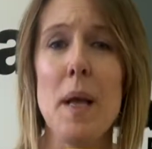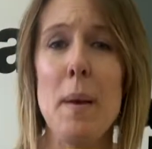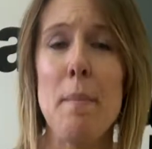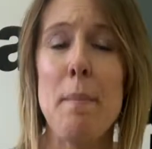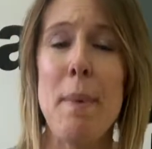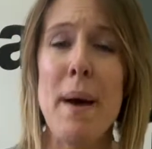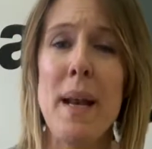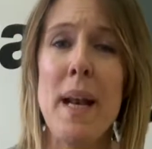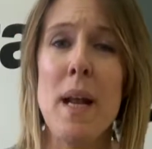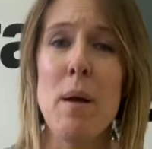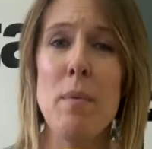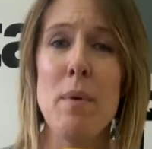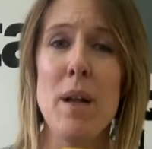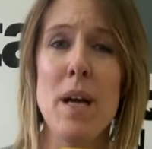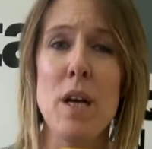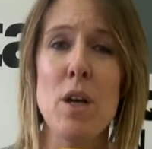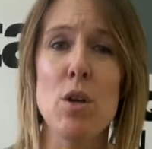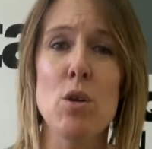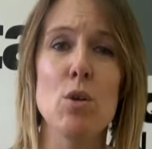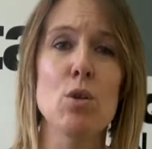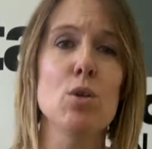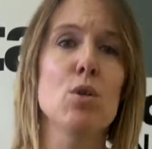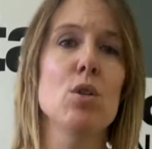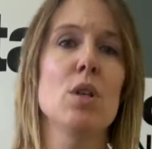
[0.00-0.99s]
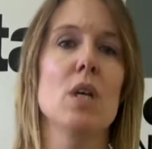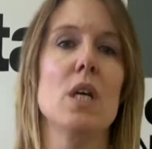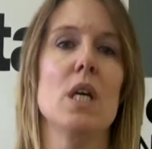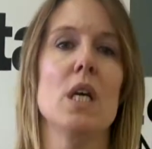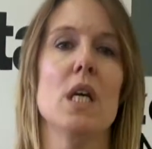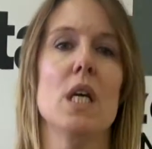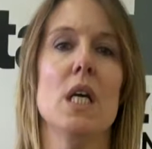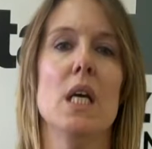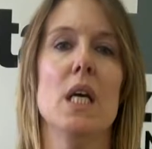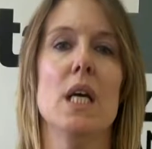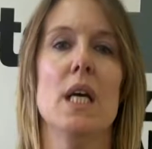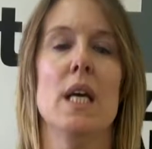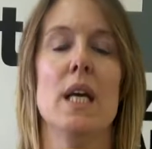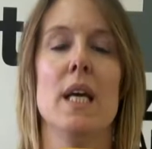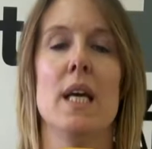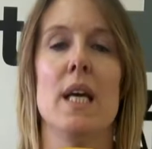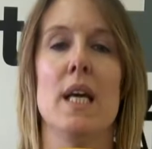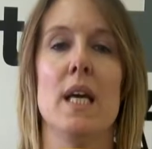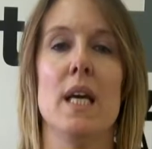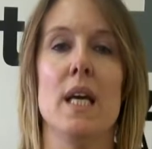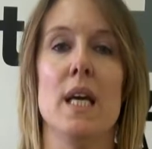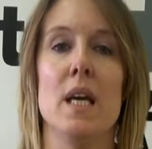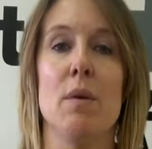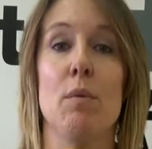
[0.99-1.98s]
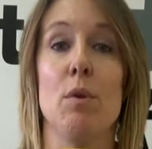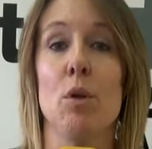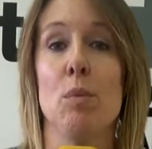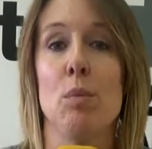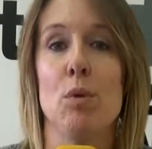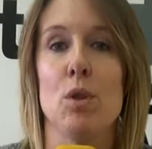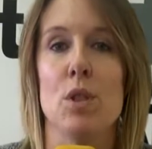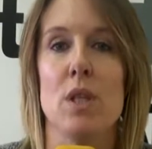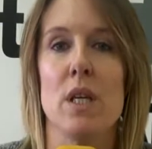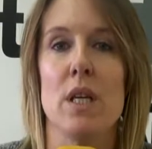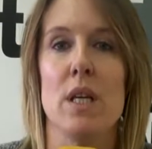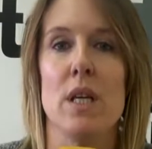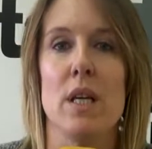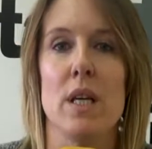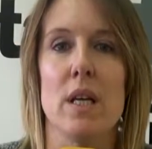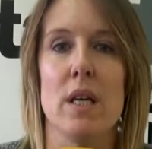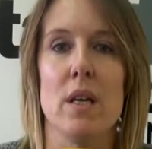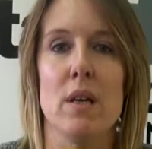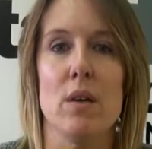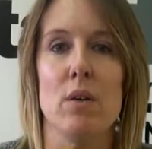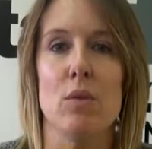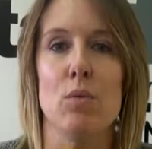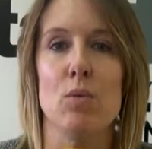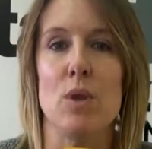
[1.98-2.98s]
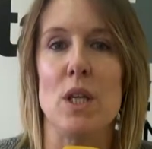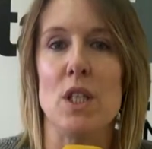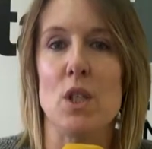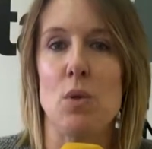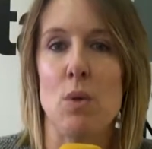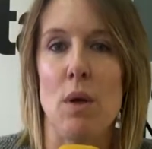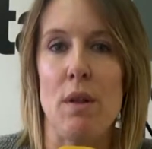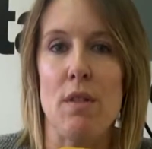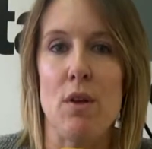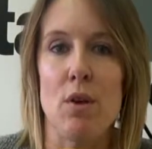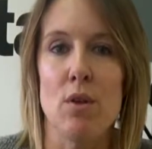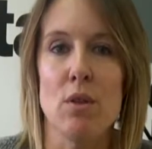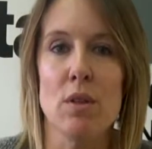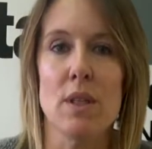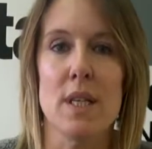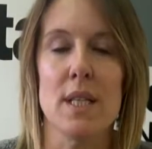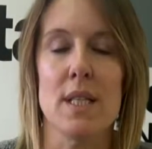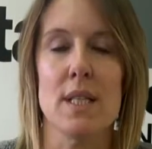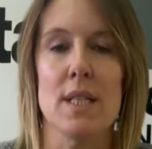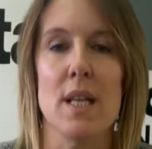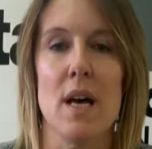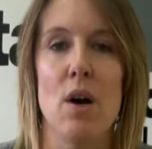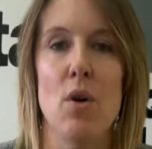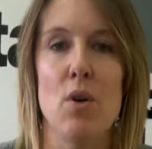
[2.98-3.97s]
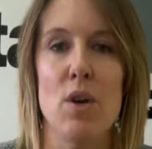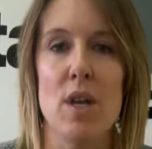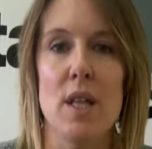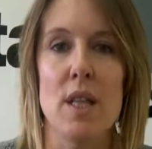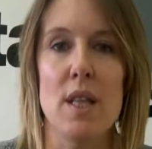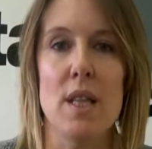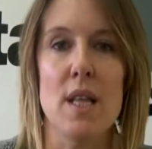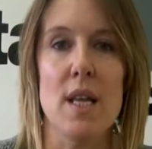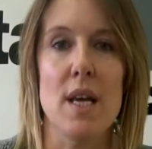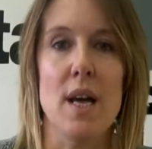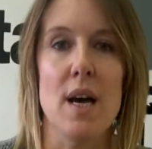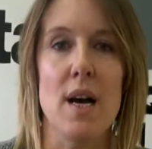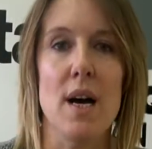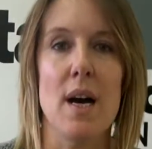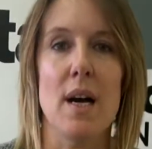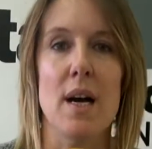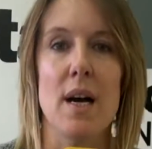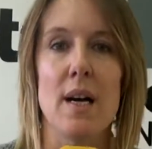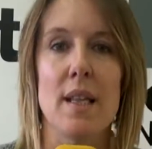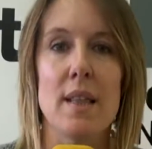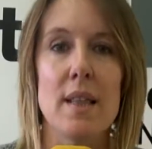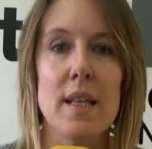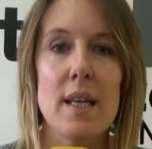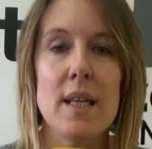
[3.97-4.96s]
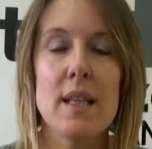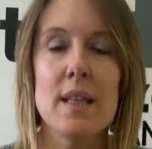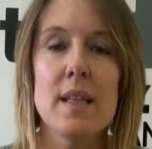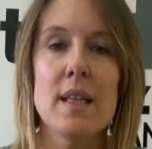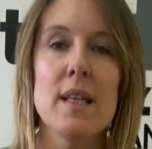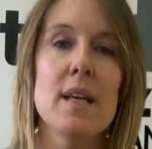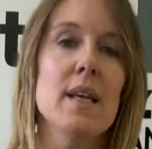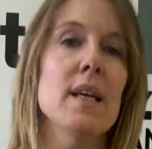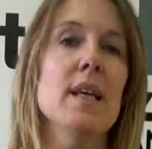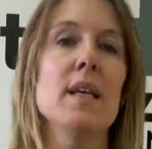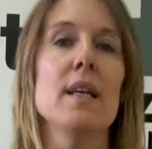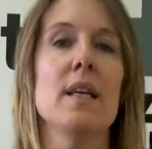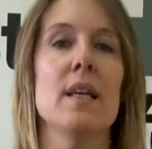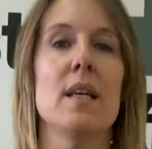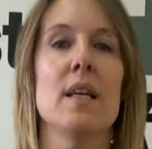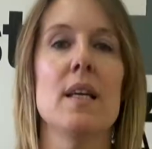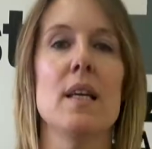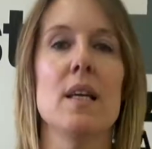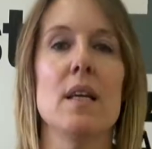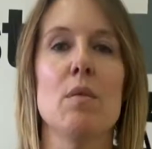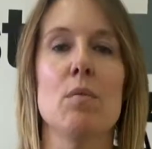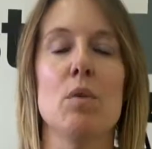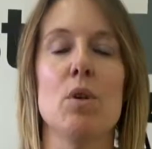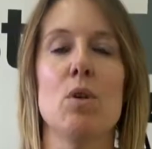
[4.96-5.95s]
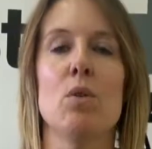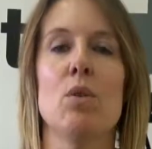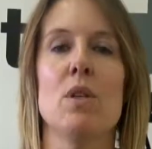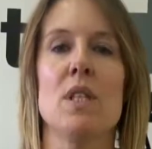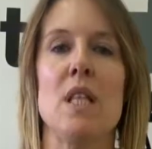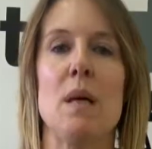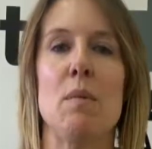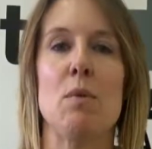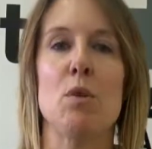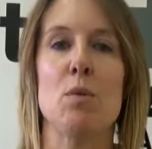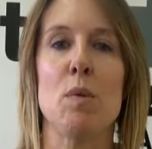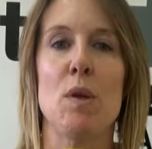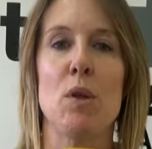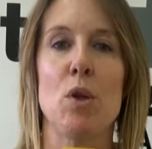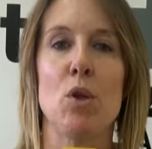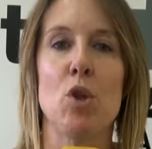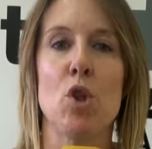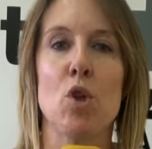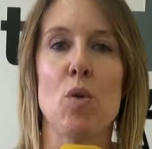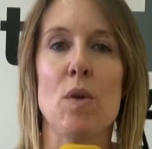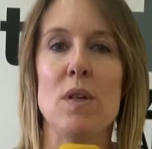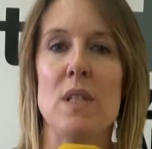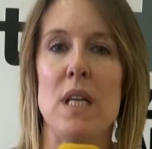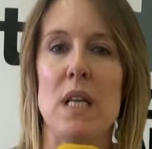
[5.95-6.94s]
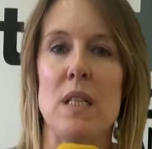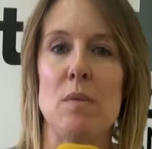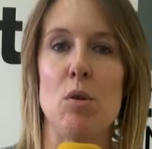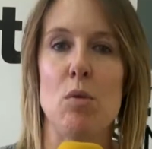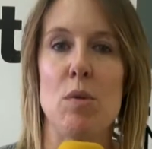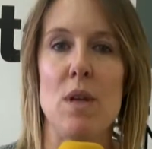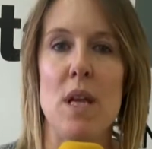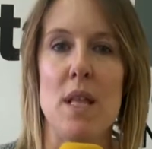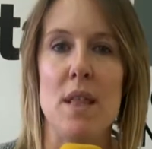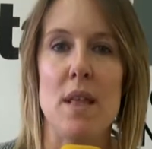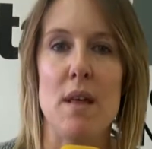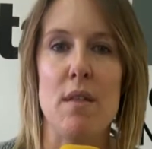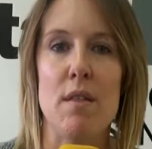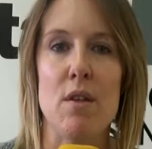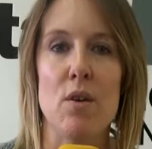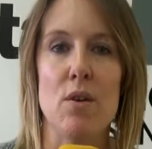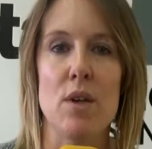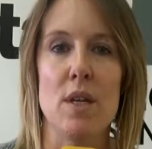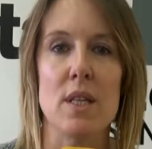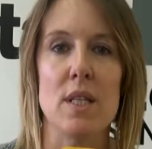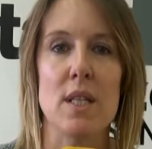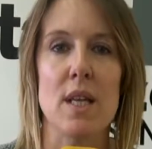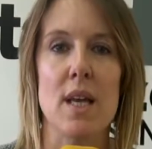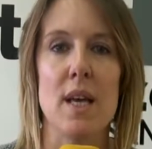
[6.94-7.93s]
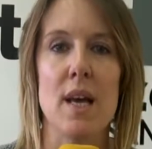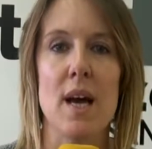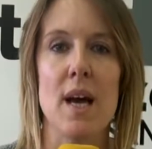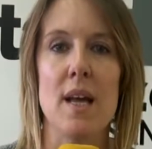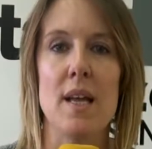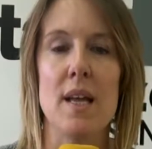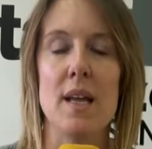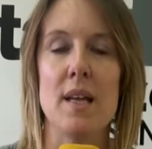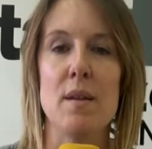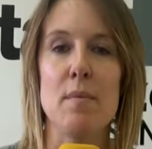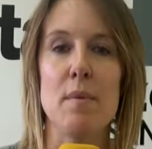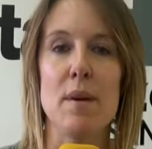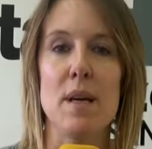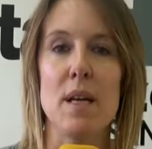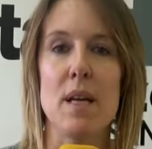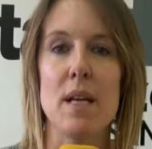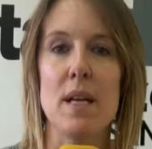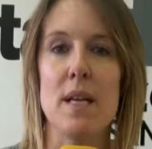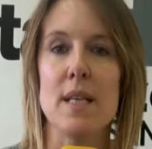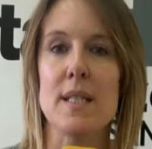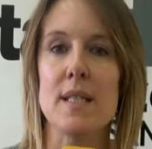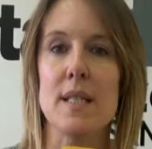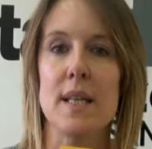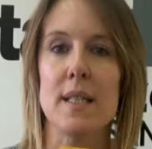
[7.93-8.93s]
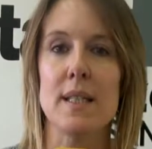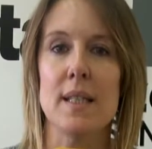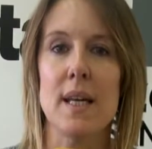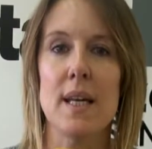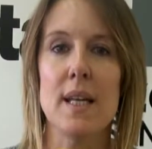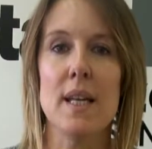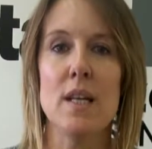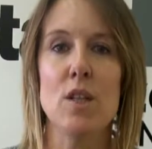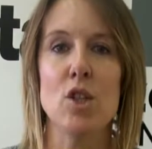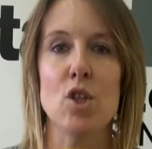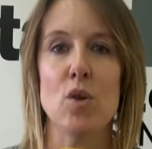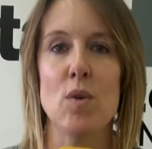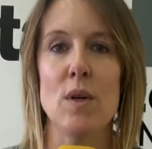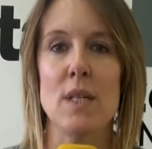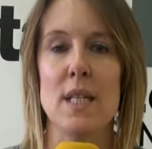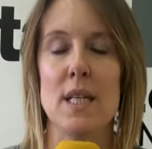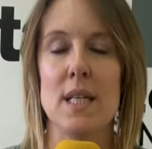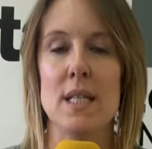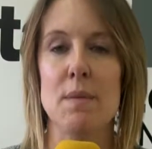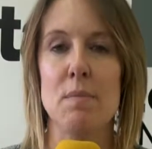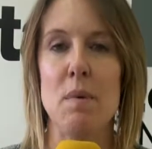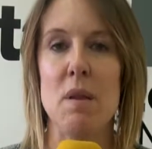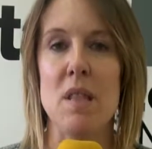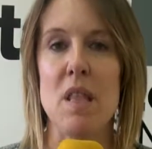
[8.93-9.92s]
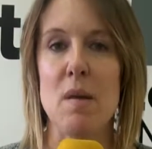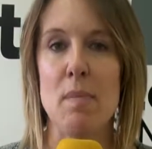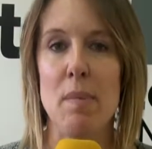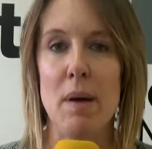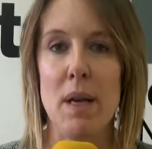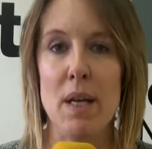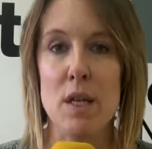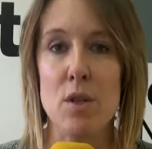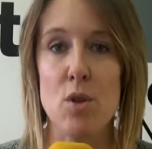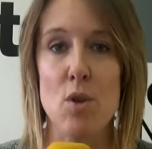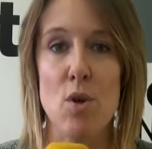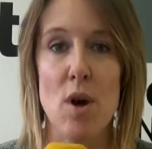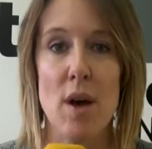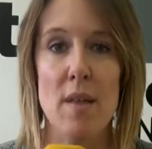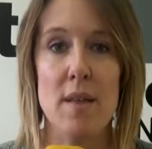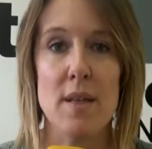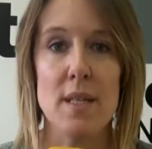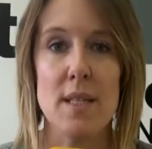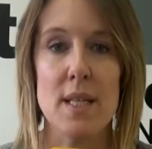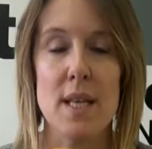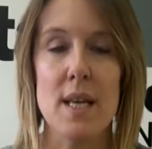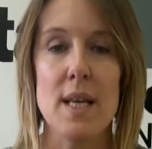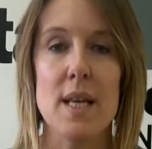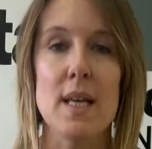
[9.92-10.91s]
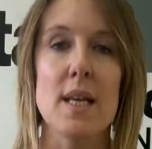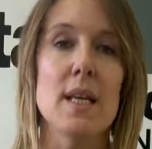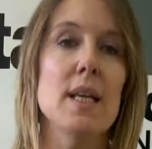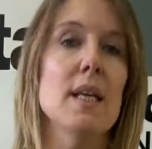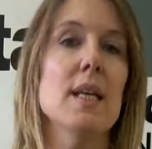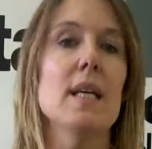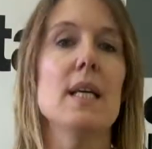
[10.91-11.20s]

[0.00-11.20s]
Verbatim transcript: para hablarnos eh, bueno, pues de una situación que está hoy en día candente y bueno, estamos viendo todas las movilizaciones que hay a nivel estatal en todas las principales ciudades de,